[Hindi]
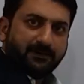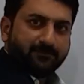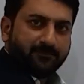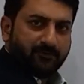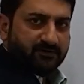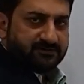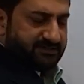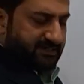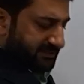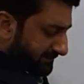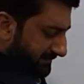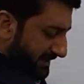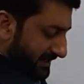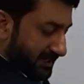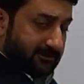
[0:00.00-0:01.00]
पर पहुँचने से
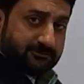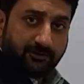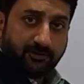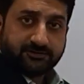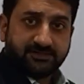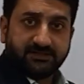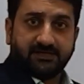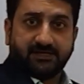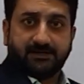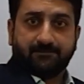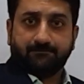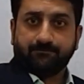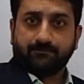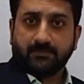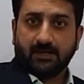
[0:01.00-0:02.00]
पहले दो चीज़ें हैं
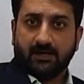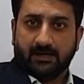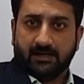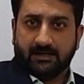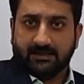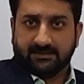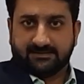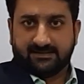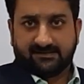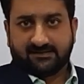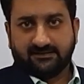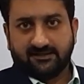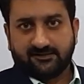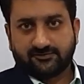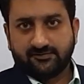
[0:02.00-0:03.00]

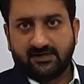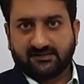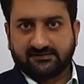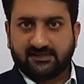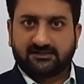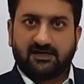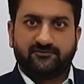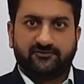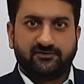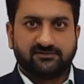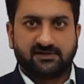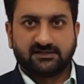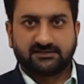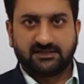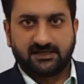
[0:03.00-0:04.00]
जिसके अंदर स्टूडेंट अक्सर
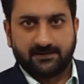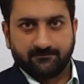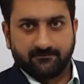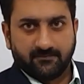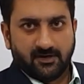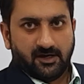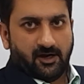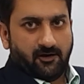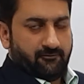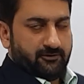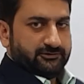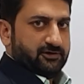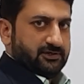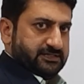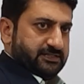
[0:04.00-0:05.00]
कन्फ्यूज़ रहते हैं वो
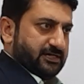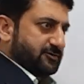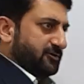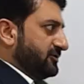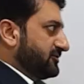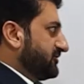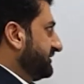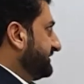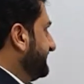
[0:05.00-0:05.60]
दो चीज़ें कौन कौन